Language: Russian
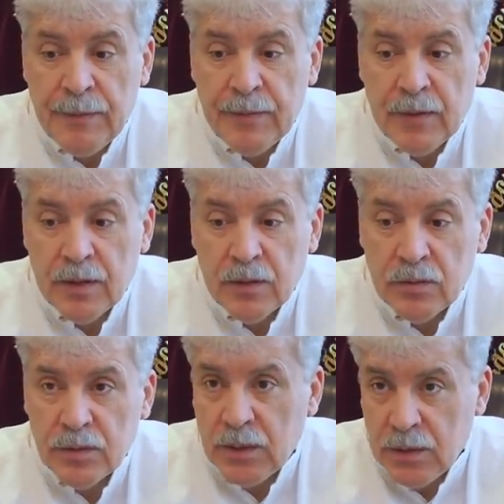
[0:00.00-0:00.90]

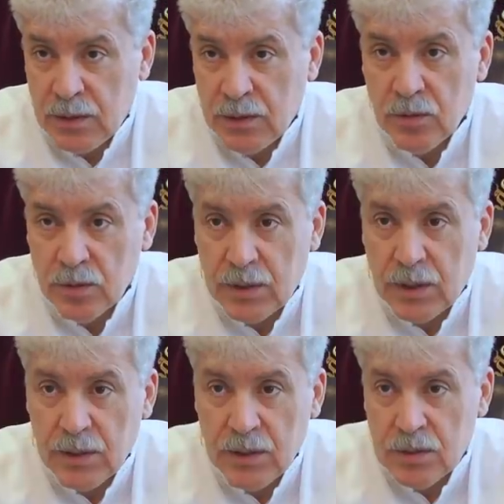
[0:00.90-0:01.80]
в таких регионах,
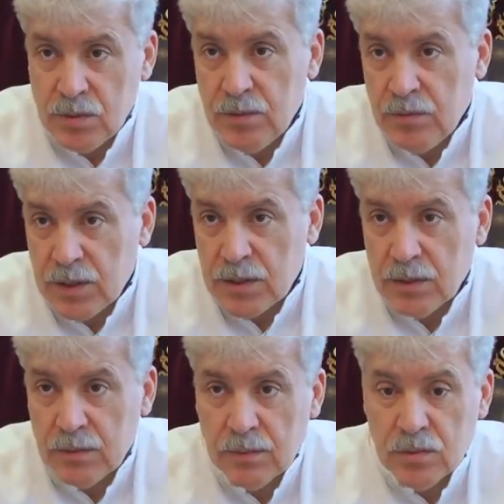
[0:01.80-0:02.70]
как наши, очень важно.
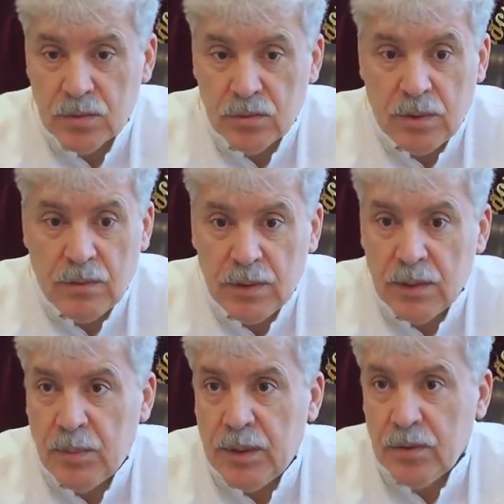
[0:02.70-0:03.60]
Потому что куда
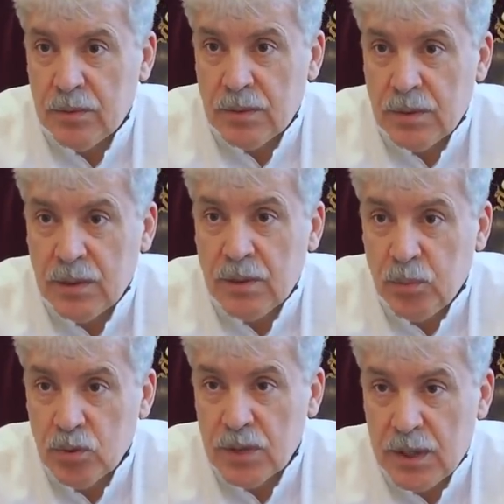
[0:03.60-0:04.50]
вода-то пойдет рано или
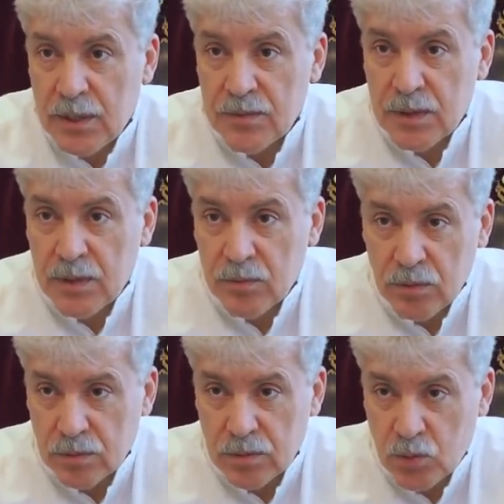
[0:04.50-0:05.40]
поздно, она все
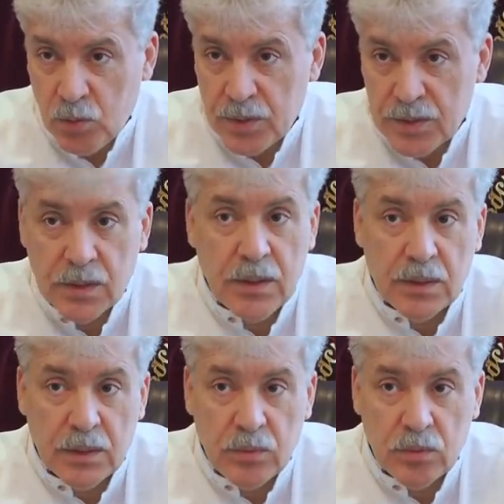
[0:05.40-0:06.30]
равно скопится
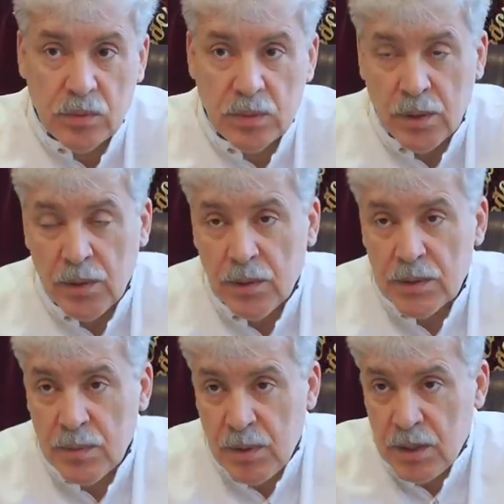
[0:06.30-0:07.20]
где-то и будут
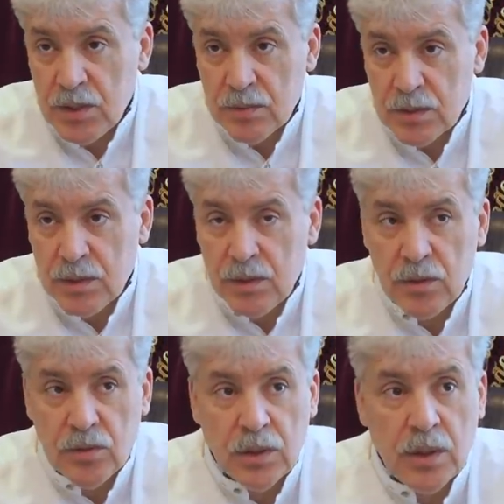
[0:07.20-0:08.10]
заболачиваться
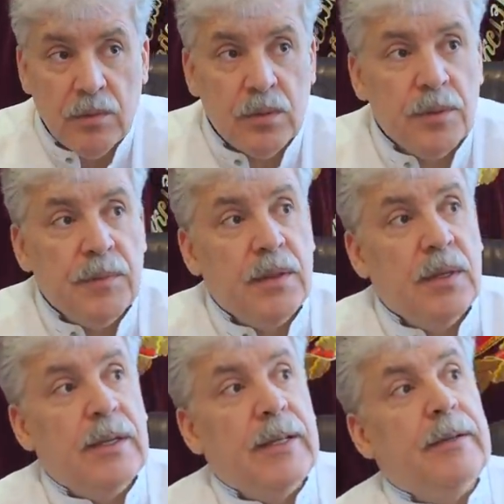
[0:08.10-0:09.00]
территории. Я вот
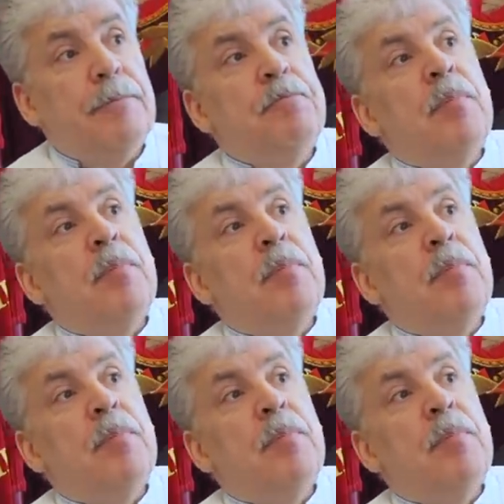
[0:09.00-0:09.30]
неоднократно